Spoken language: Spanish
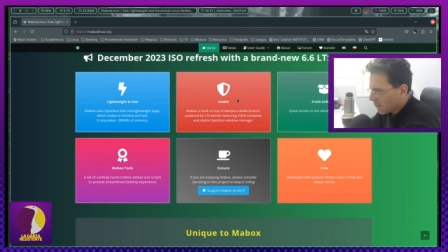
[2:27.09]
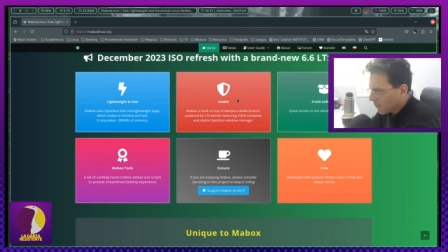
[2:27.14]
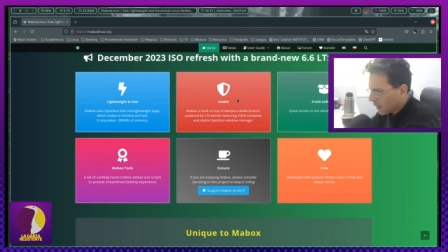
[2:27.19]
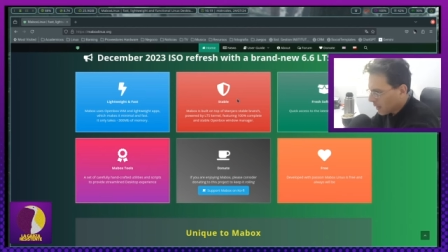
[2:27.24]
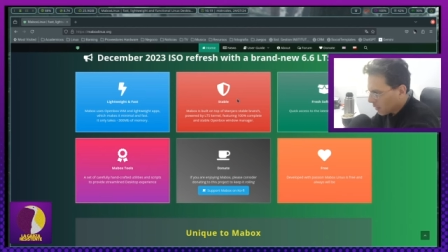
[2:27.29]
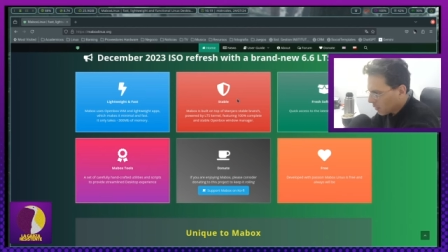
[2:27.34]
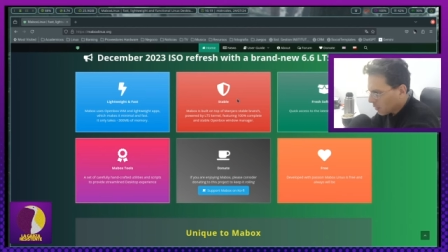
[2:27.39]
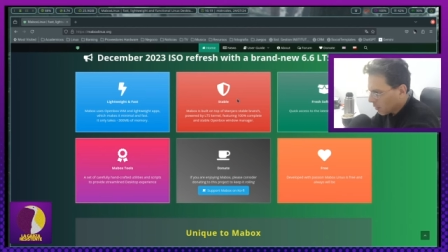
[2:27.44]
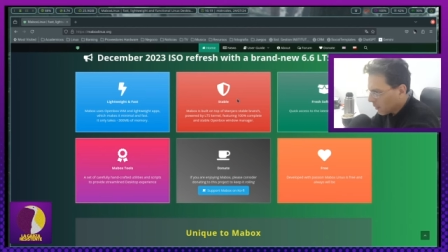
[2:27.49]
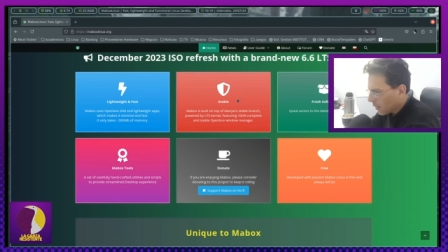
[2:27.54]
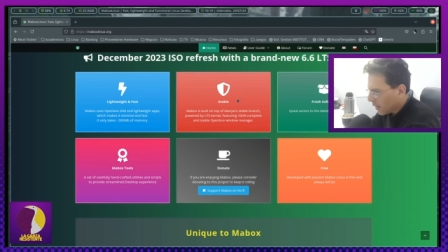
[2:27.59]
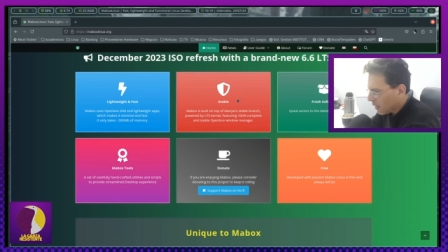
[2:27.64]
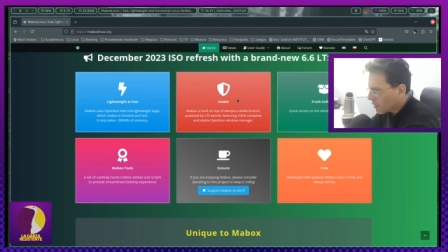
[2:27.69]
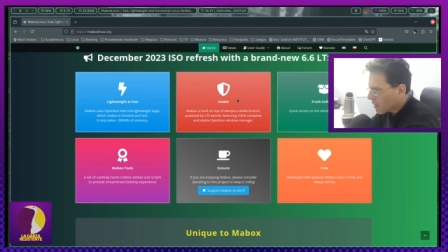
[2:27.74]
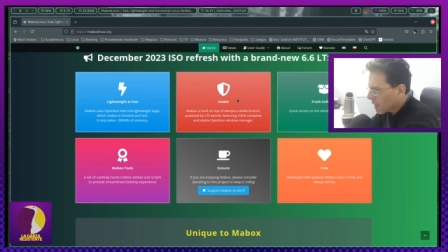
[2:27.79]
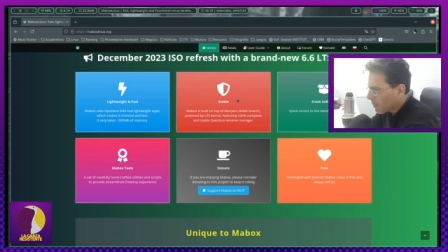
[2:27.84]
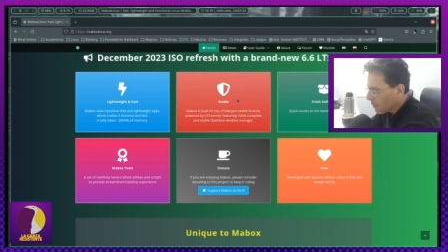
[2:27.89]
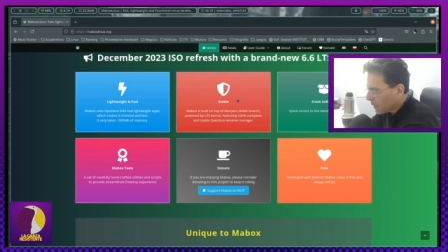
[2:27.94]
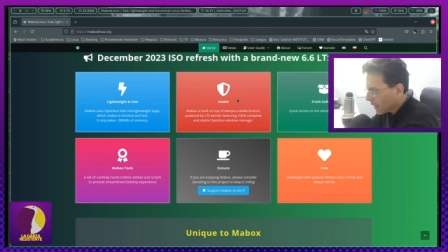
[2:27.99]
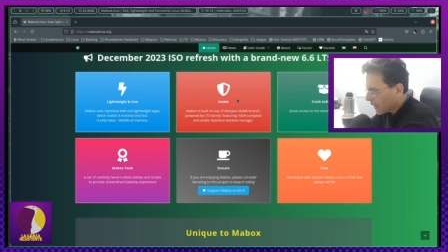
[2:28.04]
en otro video
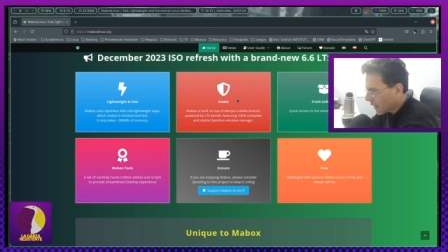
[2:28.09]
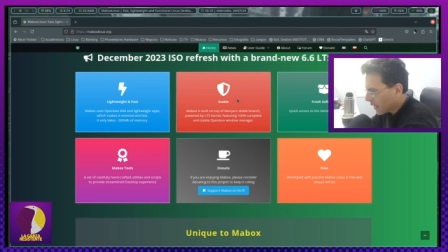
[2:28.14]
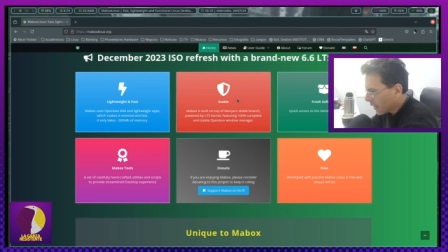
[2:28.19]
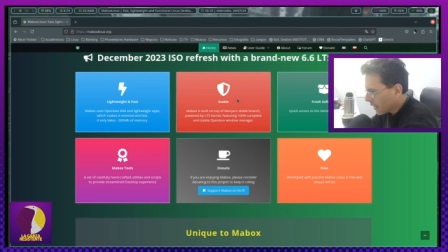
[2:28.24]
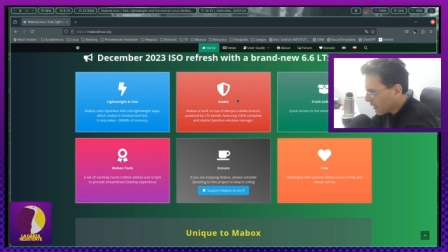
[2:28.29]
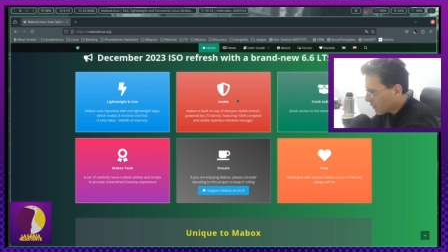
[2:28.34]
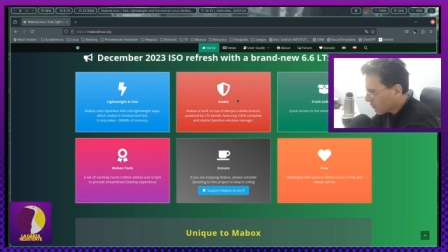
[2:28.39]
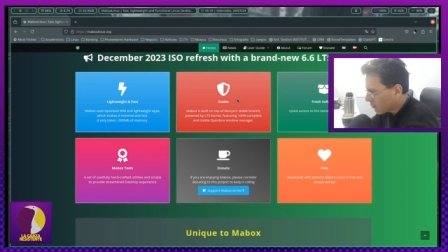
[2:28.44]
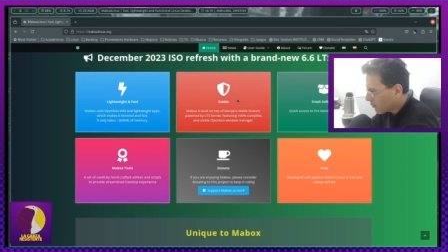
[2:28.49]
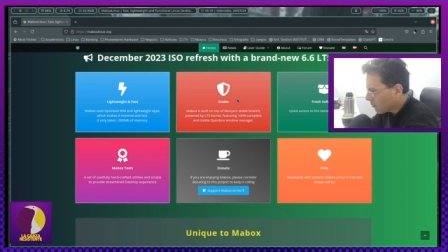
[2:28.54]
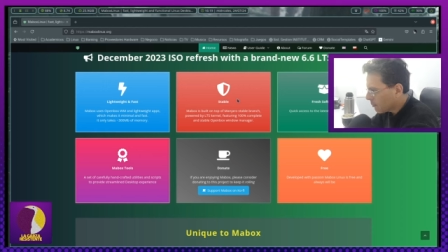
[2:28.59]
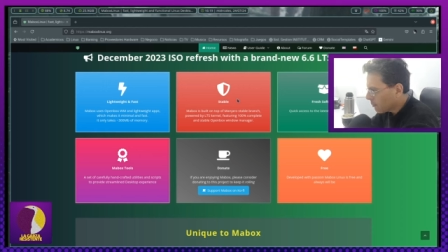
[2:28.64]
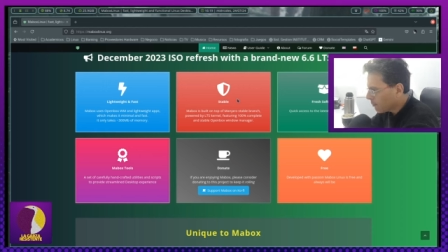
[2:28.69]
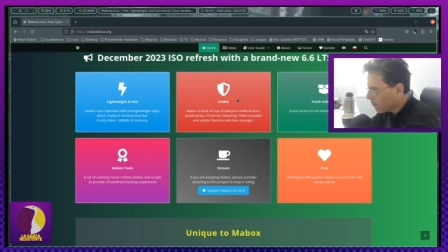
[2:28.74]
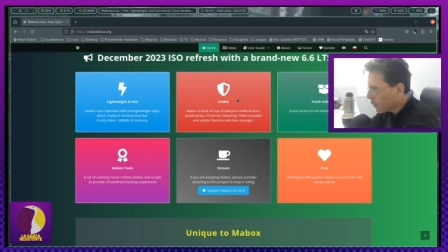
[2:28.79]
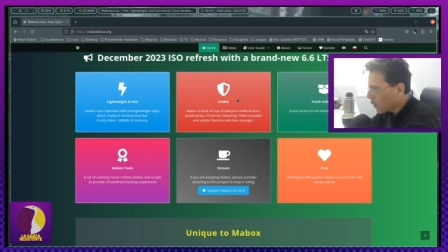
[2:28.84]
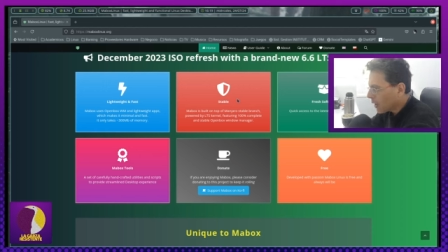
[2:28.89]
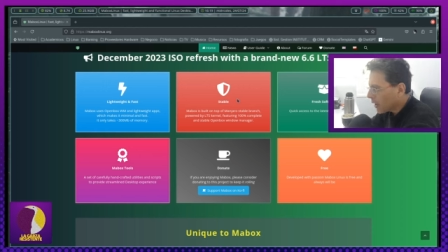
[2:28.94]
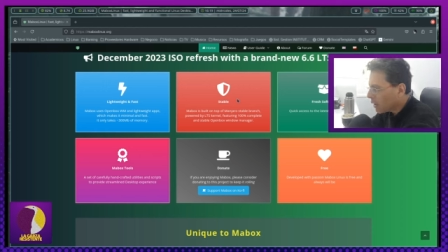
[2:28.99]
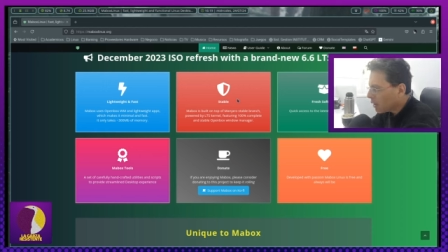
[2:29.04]
ya expliqué que es un
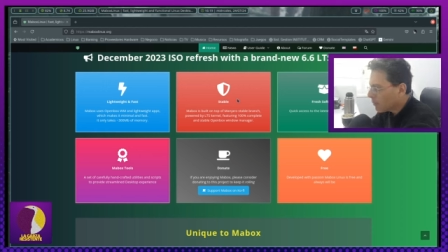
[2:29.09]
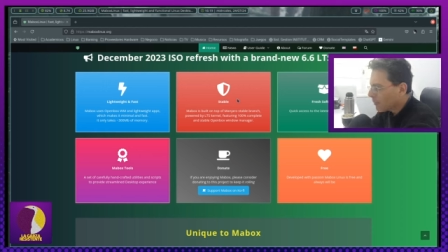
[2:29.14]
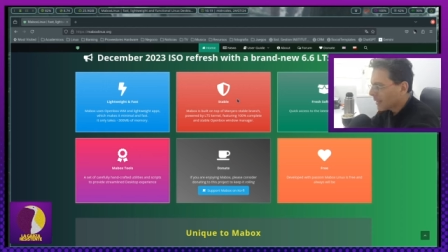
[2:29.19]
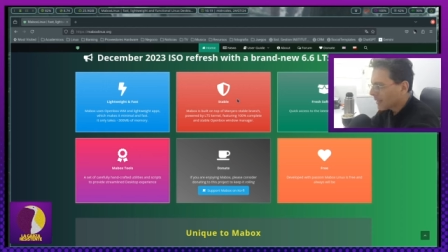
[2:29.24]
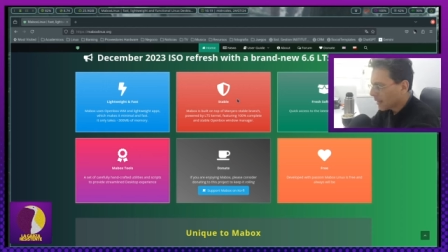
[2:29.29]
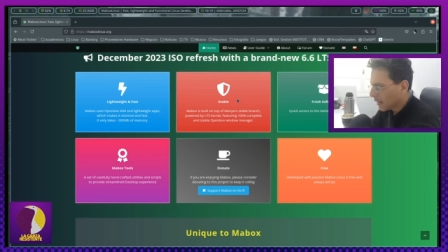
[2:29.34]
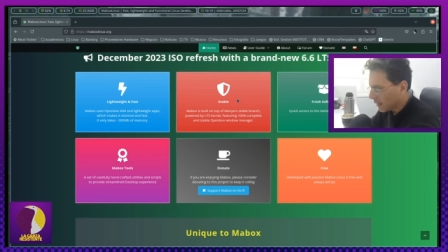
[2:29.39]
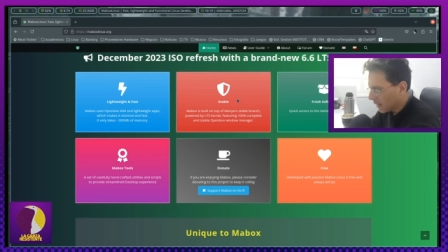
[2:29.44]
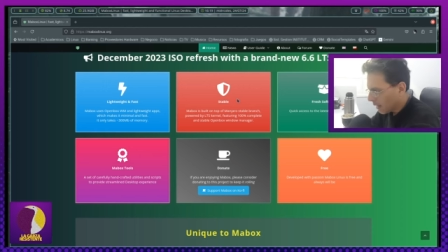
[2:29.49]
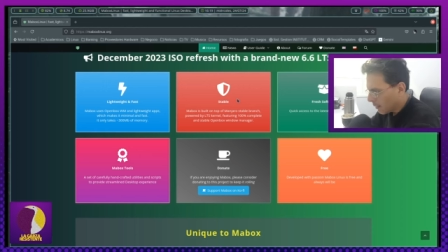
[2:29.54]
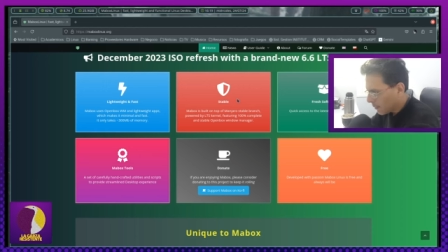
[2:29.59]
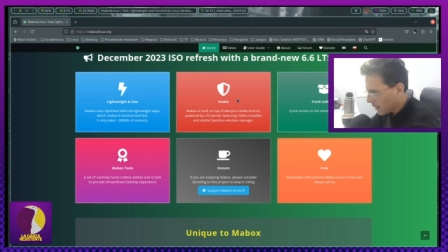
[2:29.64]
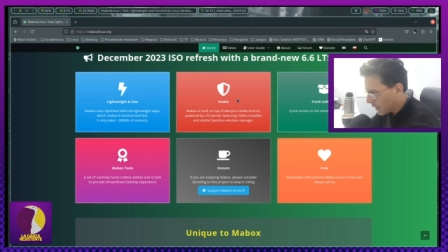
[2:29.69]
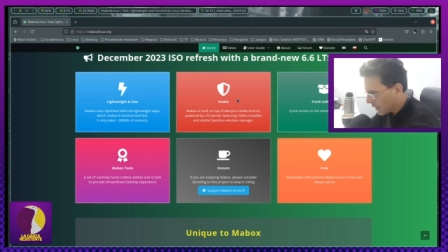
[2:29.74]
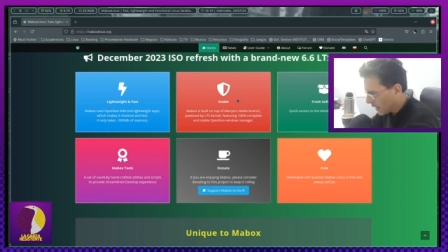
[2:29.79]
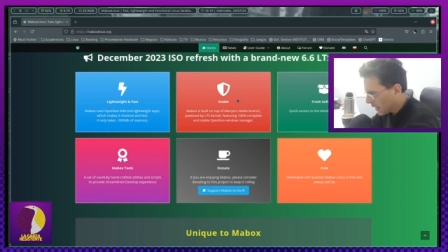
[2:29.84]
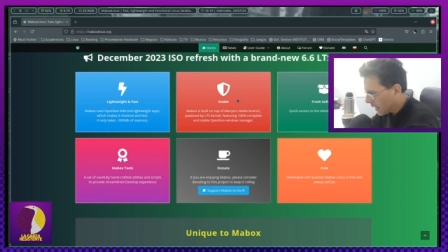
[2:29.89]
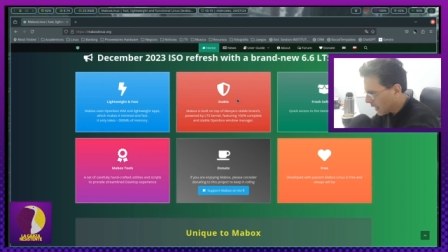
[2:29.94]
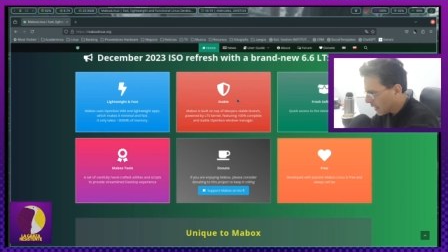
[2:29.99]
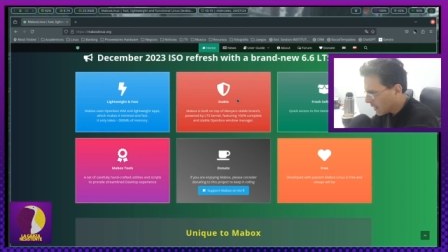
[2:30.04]
poquito más estable
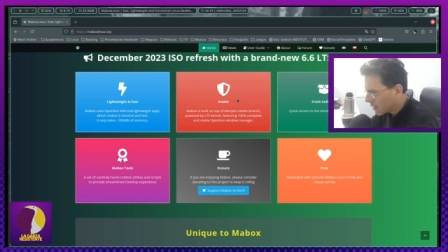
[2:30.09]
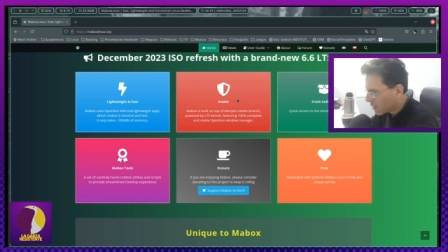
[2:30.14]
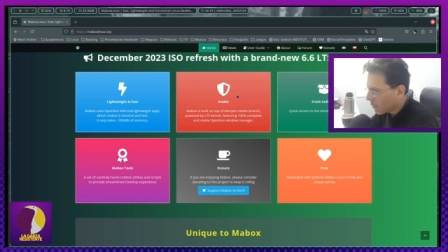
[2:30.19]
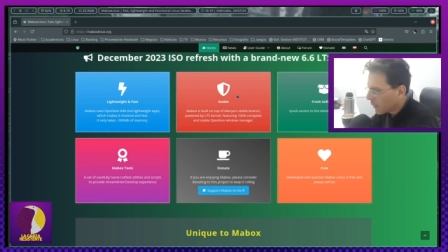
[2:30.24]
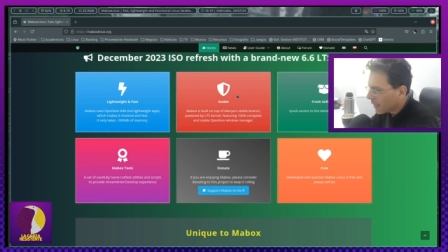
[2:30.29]
que Arch